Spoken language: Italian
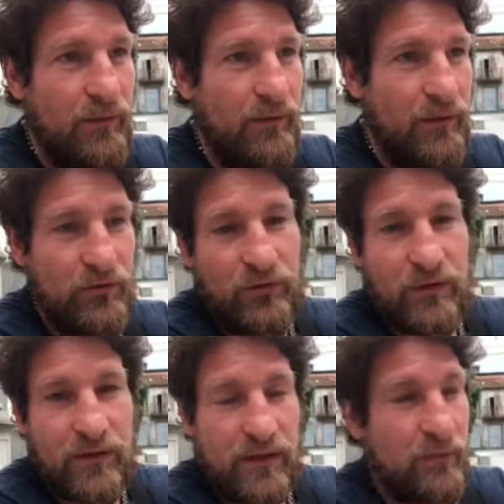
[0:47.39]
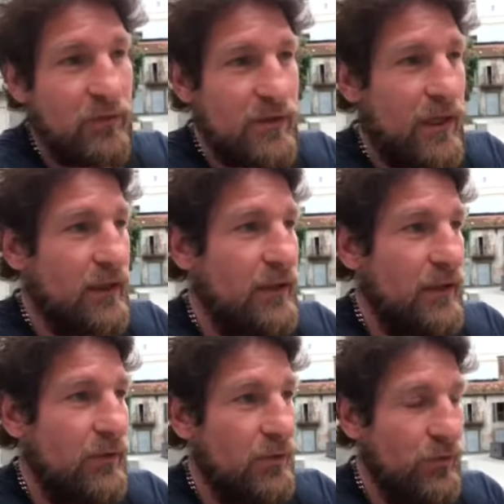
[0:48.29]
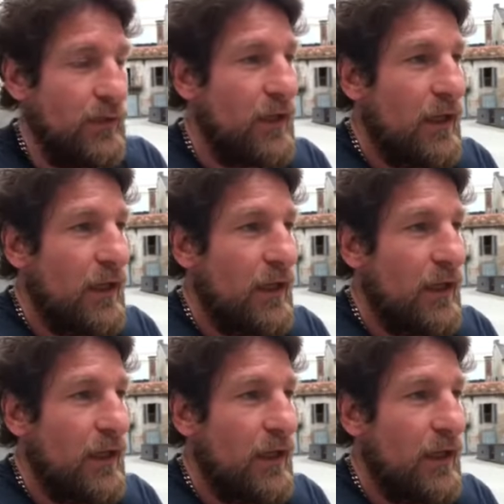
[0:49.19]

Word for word: quel giorno che siamo stati con lui.